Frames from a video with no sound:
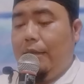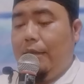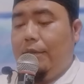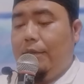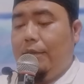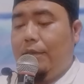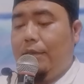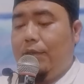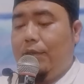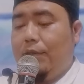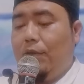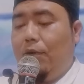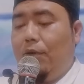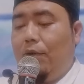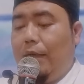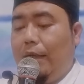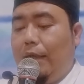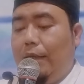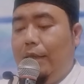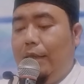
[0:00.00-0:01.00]

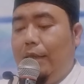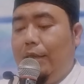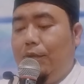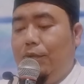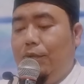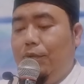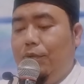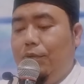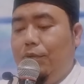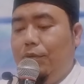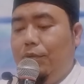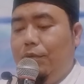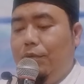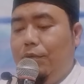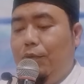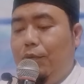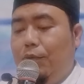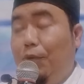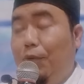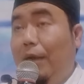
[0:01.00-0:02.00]
seseorang itu
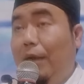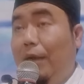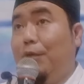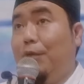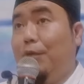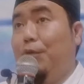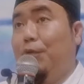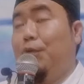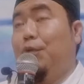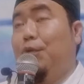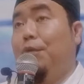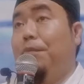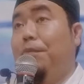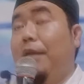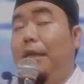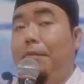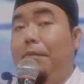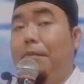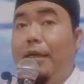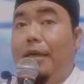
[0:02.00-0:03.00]
kuat untuk
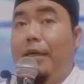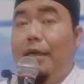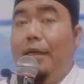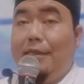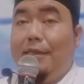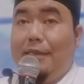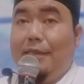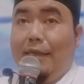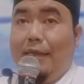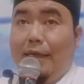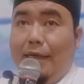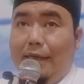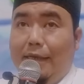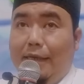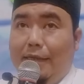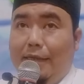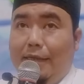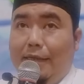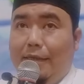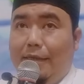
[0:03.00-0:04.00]
beribadah di siang
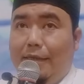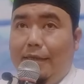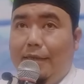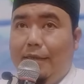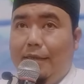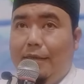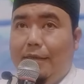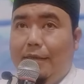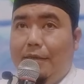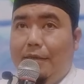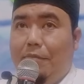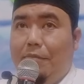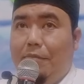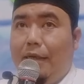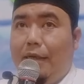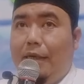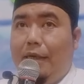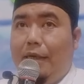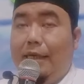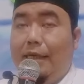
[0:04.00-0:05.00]
harinya.
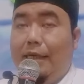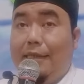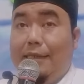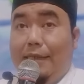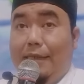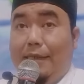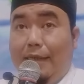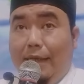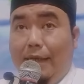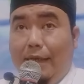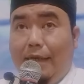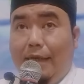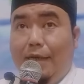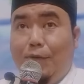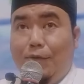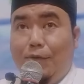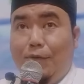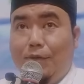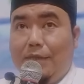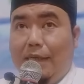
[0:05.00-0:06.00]
Maka dikasih keringanan
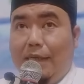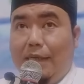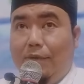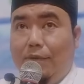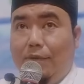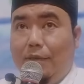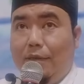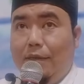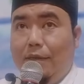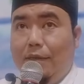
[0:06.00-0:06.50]
untuk sahur.